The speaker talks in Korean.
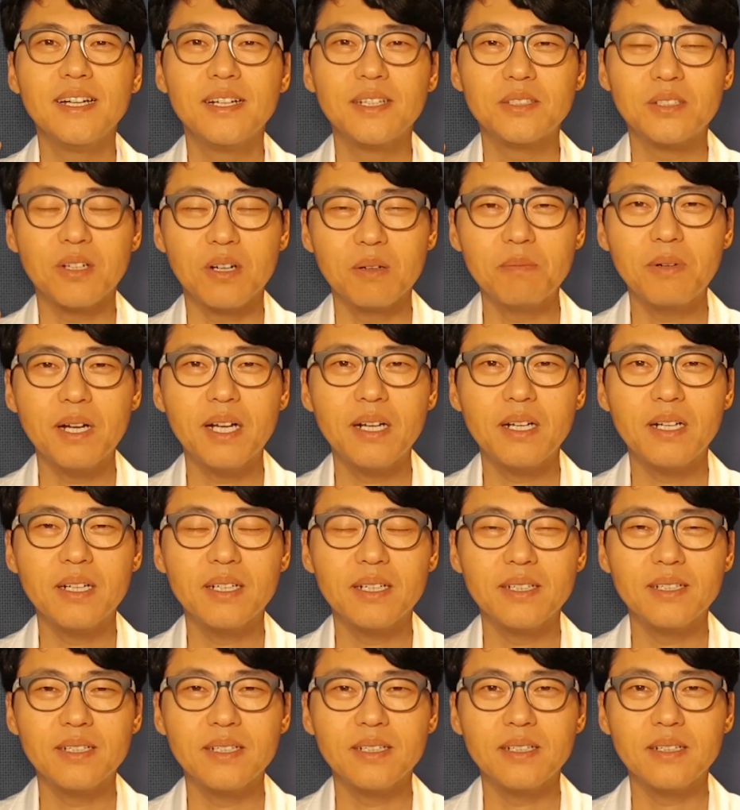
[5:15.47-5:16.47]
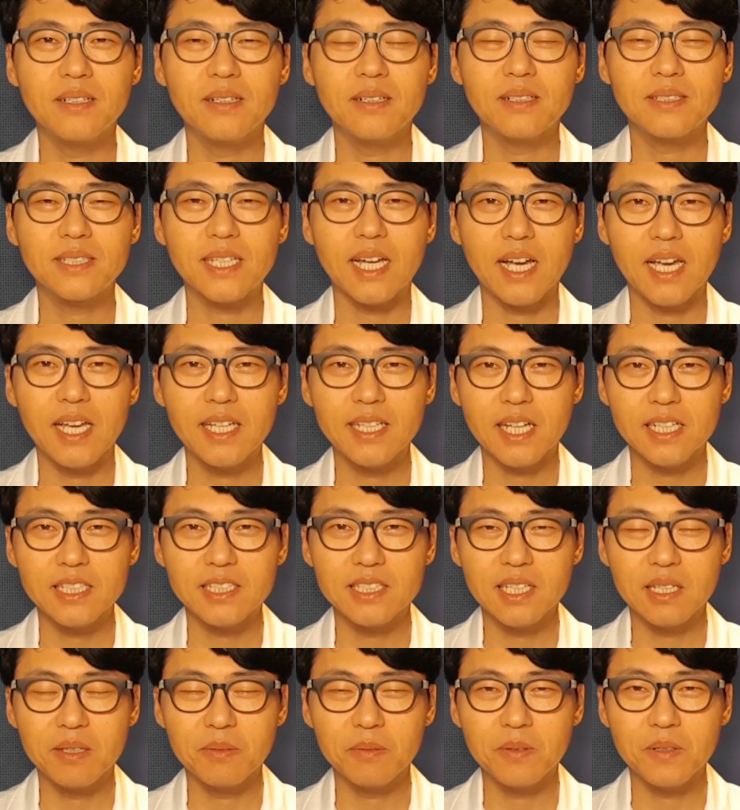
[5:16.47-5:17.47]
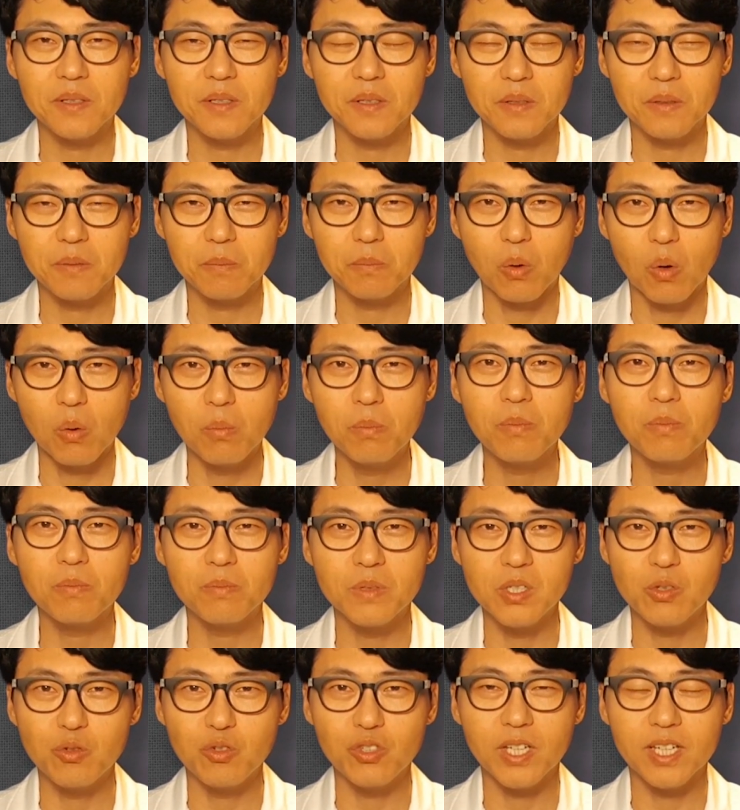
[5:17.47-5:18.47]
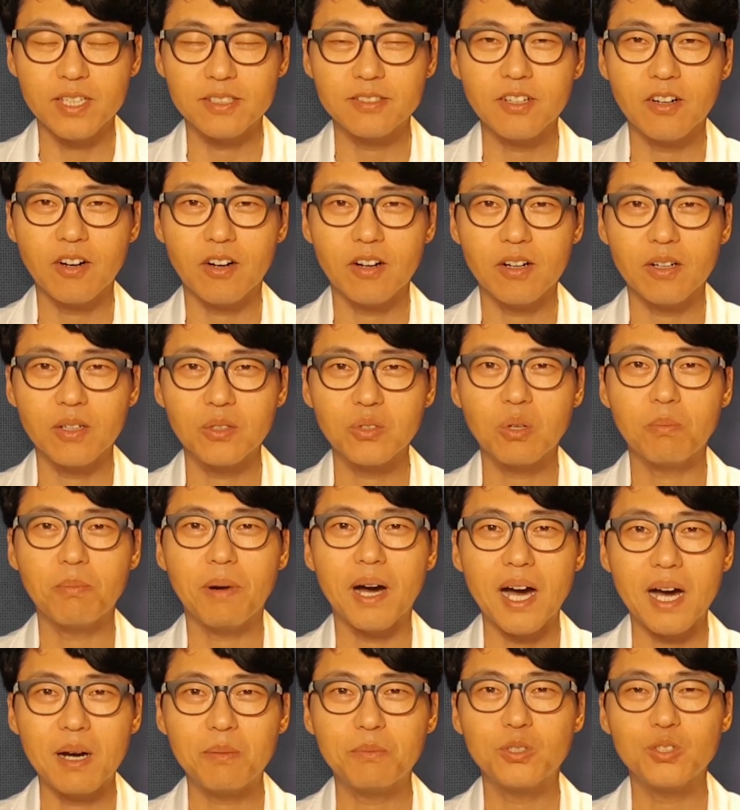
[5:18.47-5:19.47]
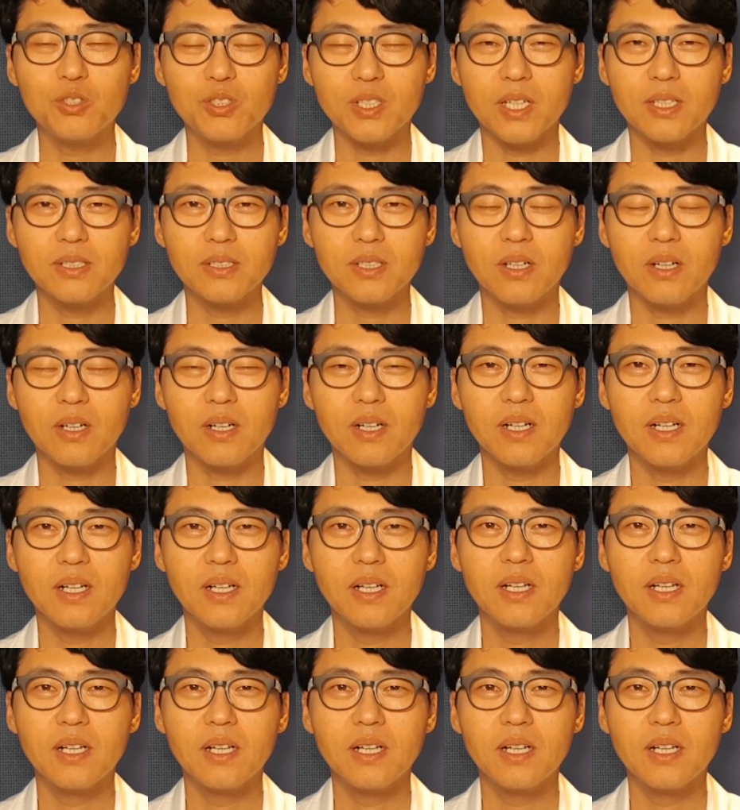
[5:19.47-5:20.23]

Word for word: 정말 어, 자기 자신의 몸을 위해서 또 마음을 위해서